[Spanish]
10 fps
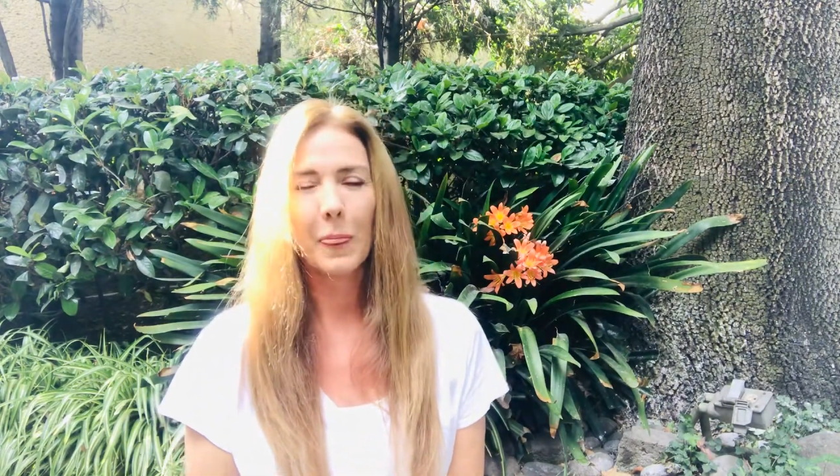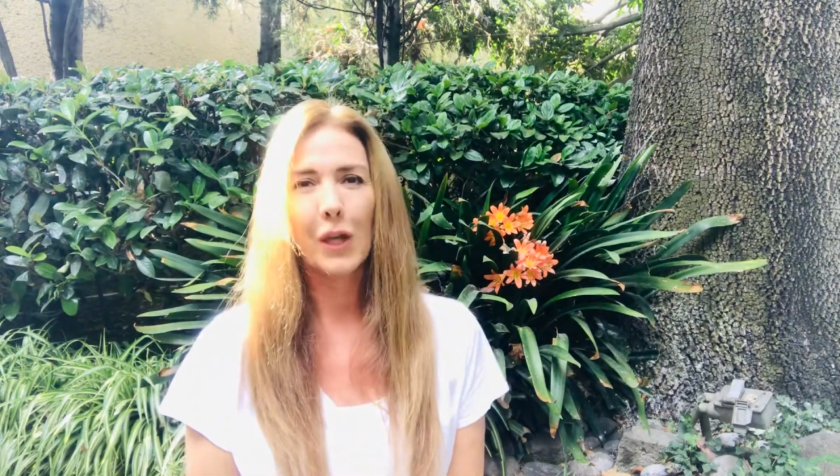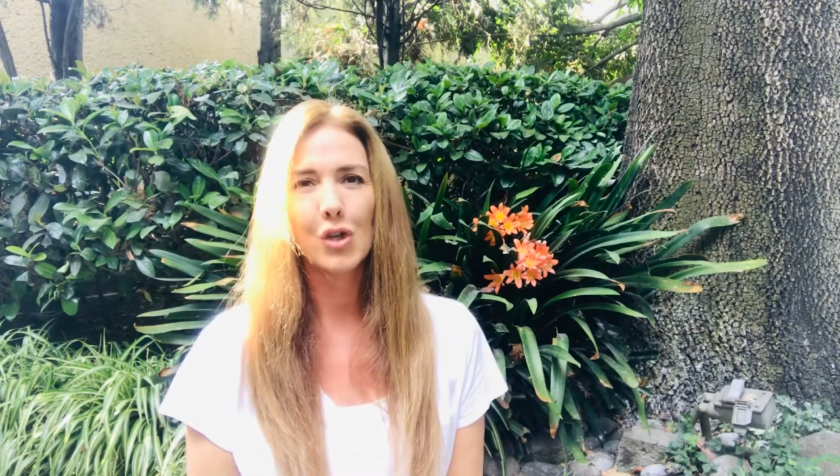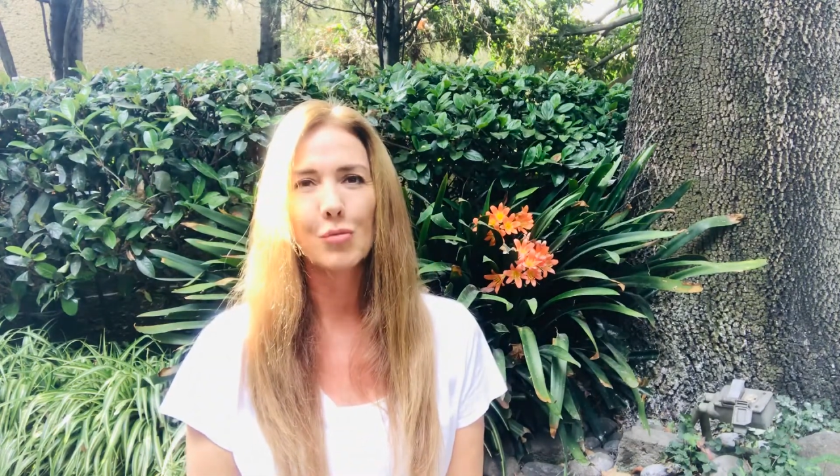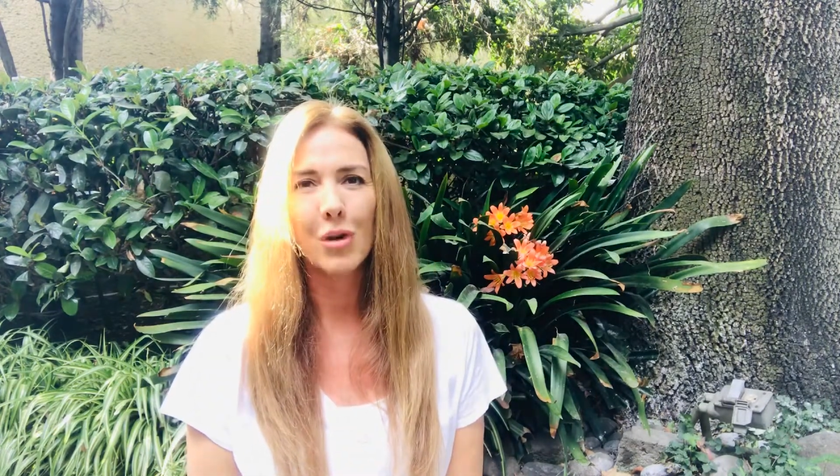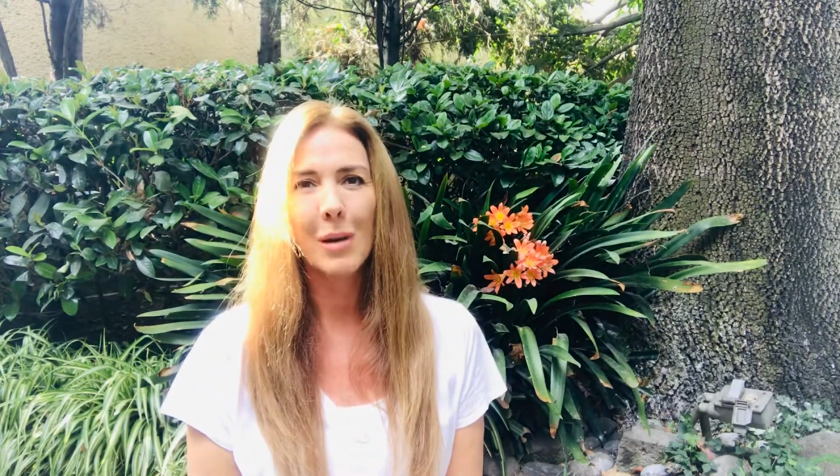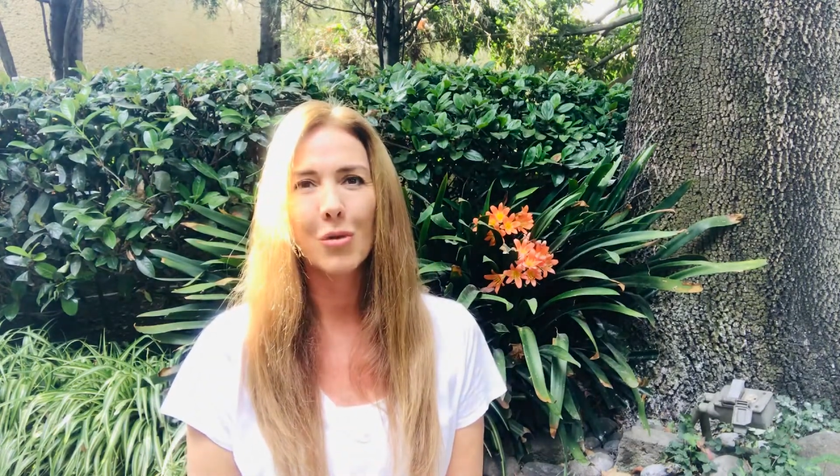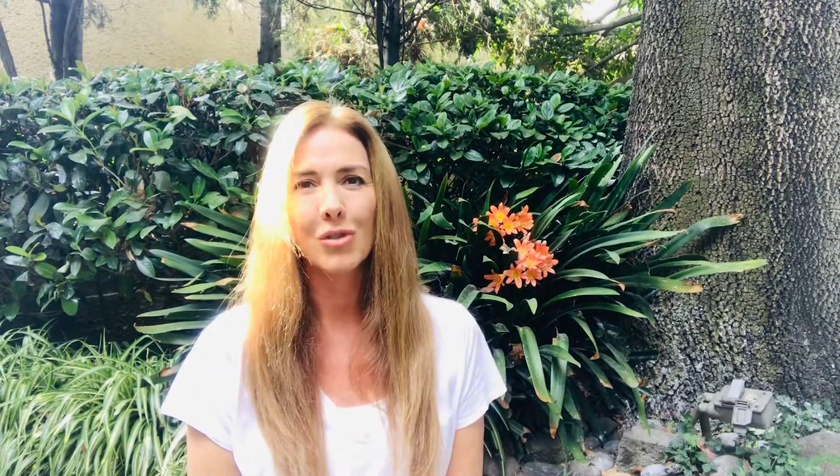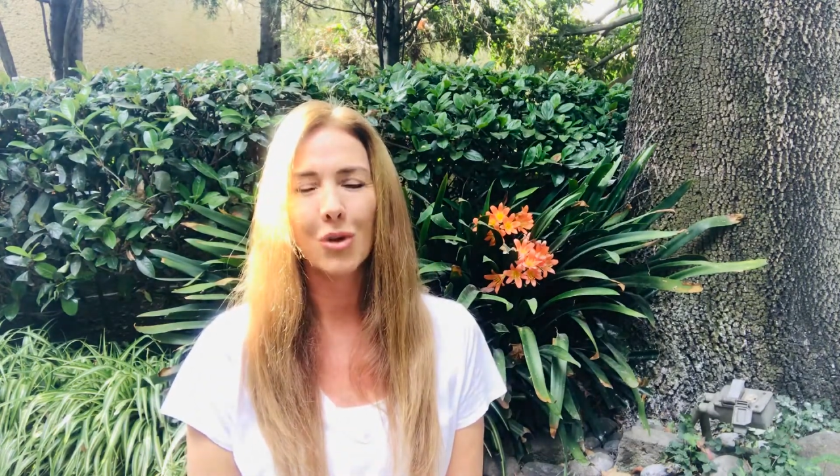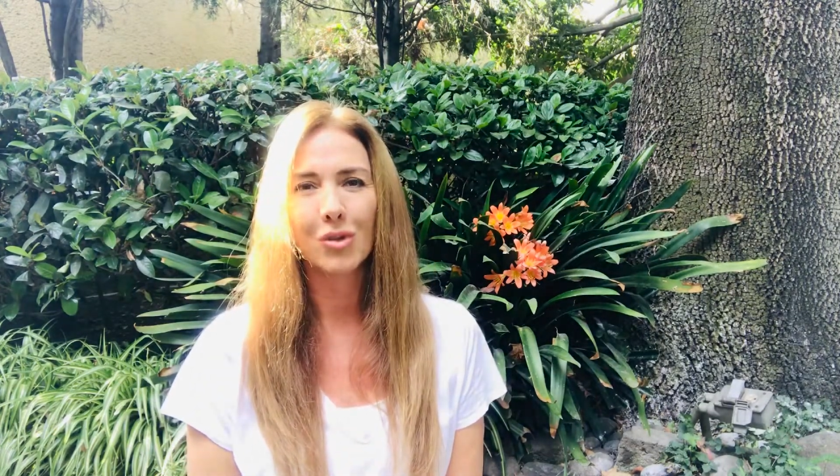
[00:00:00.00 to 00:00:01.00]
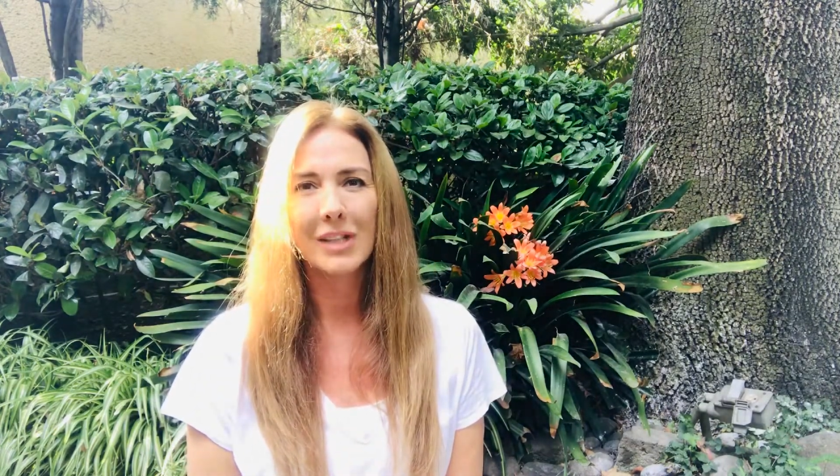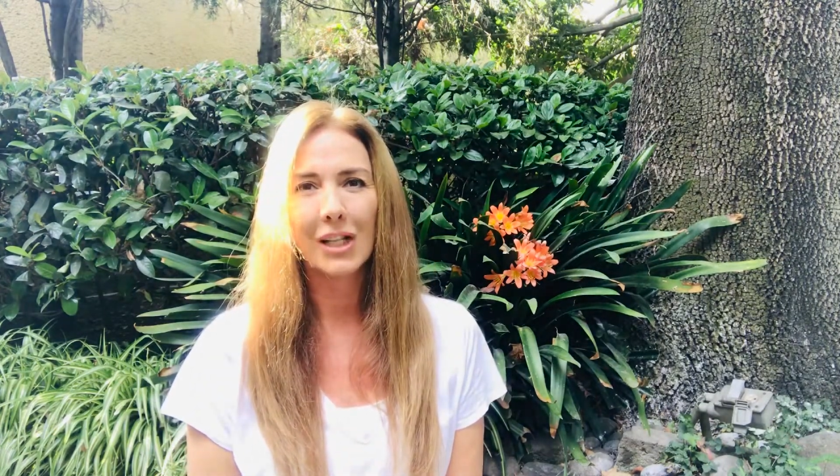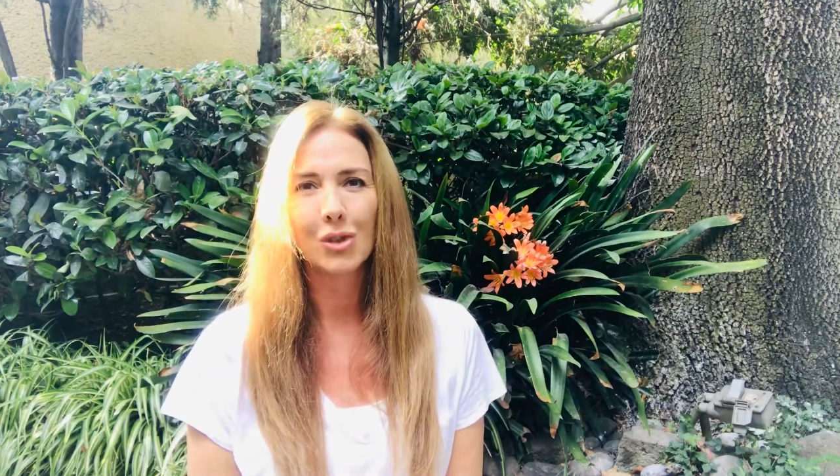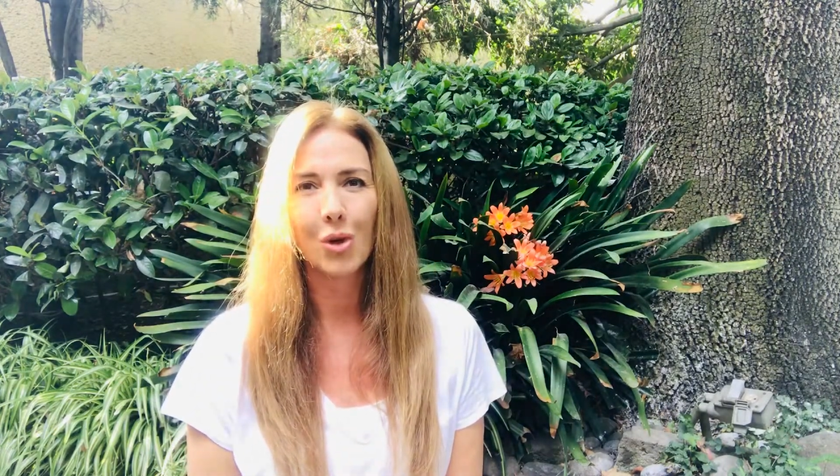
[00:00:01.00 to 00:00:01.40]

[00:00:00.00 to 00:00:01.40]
nos ponemos en contacto